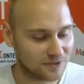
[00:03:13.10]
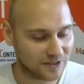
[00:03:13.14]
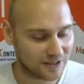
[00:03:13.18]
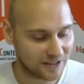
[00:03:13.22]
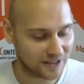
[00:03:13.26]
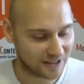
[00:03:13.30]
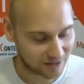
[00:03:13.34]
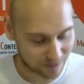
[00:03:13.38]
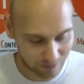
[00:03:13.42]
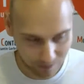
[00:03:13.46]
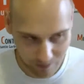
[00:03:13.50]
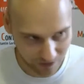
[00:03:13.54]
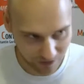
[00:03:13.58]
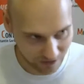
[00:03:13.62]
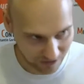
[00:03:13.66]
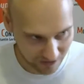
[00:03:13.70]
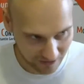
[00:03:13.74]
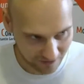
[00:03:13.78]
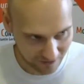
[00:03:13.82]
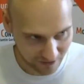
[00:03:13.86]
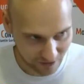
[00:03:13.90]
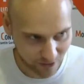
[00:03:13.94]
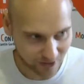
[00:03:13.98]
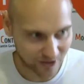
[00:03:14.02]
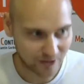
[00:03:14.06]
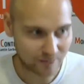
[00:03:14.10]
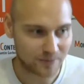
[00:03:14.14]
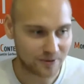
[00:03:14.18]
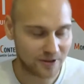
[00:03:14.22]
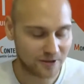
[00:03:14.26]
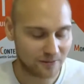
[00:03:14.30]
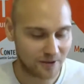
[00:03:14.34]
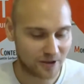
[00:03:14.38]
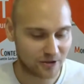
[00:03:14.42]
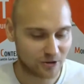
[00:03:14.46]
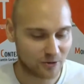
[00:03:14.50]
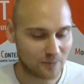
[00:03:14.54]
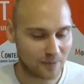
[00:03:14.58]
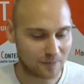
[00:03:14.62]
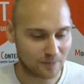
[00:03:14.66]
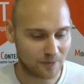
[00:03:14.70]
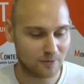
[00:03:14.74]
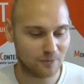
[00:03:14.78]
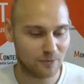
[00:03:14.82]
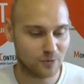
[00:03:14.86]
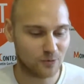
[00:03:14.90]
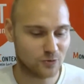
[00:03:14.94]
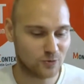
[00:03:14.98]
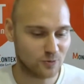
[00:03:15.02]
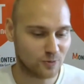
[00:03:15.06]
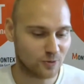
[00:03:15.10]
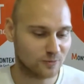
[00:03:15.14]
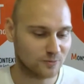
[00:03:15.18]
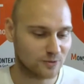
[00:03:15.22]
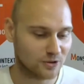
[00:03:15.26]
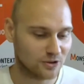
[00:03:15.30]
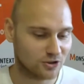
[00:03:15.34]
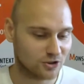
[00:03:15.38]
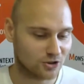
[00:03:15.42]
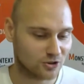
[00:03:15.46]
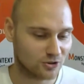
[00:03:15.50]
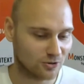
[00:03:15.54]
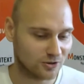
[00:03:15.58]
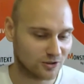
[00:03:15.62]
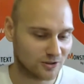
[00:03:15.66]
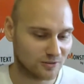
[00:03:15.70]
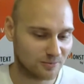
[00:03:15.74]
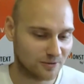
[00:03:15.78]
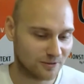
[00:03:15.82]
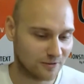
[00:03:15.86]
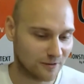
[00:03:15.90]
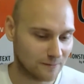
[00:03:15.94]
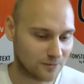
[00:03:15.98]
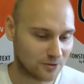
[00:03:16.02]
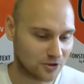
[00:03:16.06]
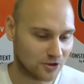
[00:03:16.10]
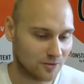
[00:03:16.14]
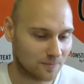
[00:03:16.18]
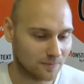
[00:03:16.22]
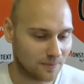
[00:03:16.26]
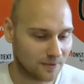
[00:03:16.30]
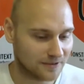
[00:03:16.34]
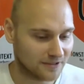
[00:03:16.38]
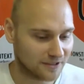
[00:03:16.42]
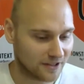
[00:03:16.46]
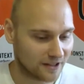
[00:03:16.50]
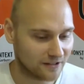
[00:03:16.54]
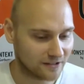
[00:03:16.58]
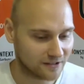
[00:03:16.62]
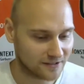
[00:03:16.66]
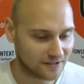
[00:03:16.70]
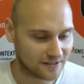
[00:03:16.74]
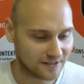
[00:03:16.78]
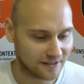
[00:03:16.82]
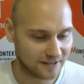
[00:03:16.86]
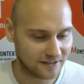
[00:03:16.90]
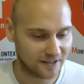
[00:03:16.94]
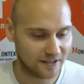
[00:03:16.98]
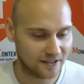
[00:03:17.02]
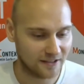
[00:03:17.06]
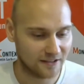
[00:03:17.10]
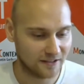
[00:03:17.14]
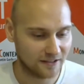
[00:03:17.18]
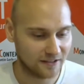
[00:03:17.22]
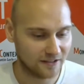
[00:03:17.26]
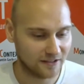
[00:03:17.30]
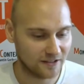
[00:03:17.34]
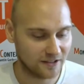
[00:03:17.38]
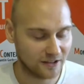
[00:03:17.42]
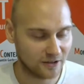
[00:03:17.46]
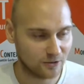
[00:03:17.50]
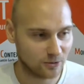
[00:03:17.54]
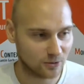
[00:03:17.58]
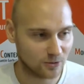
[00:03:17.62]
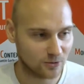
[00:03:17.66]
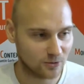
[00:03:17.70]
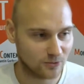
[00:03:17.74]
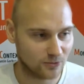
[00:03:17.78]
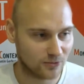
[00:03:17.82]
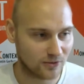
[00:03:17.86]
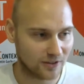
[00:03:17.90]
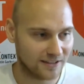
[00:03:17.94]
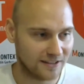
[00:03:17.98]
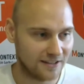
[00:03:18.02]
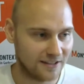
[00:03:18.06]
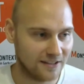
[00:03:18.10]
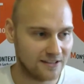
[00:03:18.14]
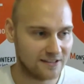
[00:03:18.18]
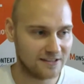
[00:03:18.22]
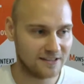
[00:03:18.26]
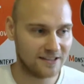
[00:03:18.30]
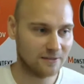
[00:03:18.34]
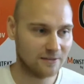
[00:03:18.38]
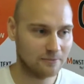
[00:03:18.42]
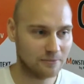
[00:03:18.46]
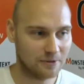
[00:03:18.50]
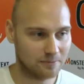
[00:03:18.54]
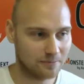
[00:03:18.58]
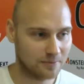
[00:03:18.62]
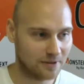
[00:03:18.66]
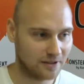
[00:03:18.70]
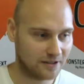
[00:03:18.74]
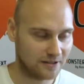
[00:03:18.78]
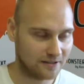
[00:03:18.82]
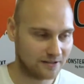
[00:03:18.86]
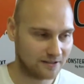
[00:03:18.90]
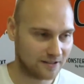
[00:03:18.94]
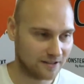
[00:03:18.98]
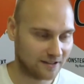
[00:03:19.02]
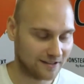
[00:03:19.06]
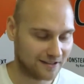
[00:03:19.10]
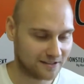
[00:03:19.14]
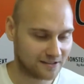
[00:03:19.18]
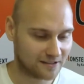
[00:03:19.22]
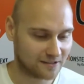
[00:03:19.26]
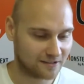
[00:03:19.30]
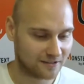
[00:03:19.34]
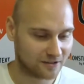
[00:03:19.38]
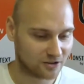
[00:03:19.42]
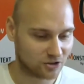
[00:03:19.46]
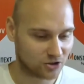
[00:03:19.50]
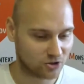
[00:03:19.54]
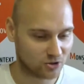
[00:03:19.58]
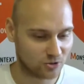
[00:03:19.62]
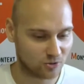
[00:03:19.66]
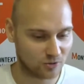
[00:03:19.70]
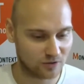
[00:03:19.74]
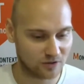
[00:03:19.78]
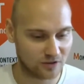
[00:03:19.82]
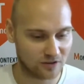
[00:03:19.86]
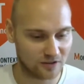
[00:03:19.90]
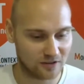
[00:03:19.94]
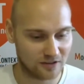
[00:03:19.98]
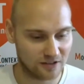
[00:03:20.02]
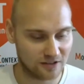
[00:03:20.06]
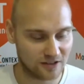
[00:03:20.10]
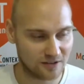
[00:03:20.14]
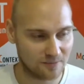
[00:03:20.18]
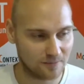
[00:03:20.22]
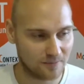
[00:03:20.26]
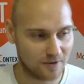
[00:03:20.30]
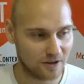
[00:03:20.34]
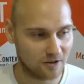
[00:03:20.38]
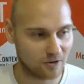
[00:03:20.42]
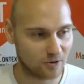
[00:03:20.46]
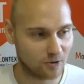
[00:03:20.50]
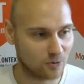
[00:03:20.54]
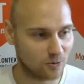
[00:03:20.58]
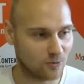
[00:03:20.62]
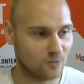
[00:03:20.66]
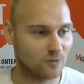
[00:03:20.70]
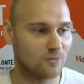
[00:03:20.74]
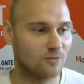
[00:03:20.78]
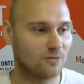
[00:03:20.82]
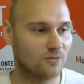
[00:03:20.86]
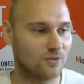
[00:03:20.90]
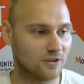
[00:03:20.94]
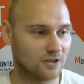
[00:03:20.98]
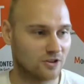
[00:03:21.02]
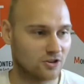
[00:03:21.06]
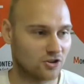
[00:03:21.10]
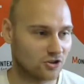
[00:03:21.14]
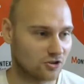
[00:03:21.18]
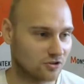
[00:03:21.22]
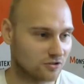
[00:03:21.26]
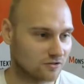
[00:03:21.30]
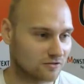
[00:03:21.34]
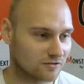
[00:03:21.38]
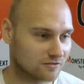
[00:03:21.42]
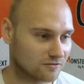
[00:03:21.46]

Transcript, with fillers: это было давно, я понимаю, но попробуй вспомнить, что тебе вообще понравилось на тренинге директологов, какие темы были интересные, что ты для себя нового вытащил